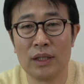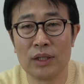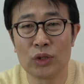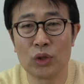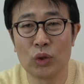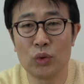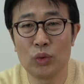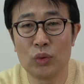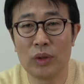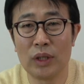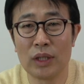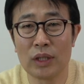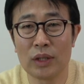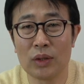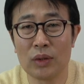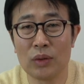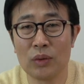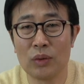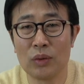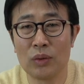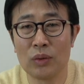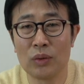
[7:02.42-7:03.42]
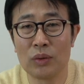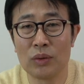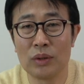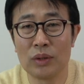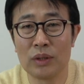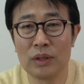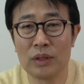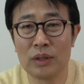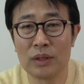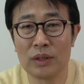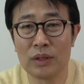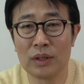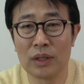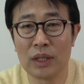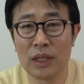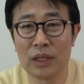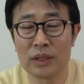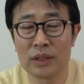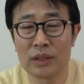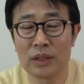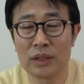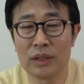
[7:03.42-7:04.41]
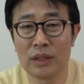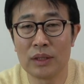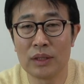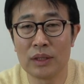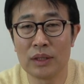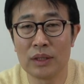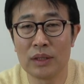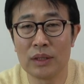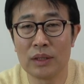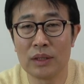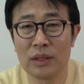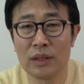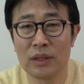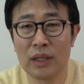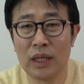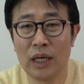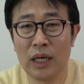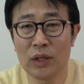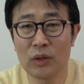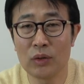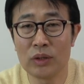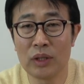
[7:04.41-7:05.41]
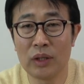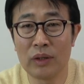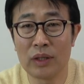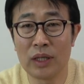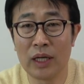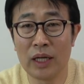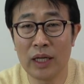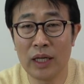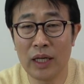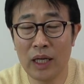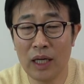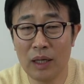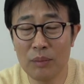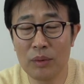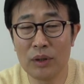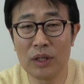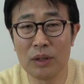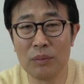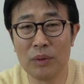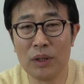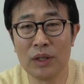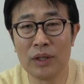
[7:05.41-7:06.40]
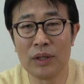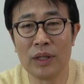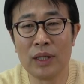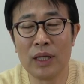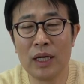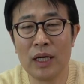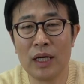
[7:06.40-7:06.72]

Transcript: 초등학교를 들어가서 학교 생활을 해버리면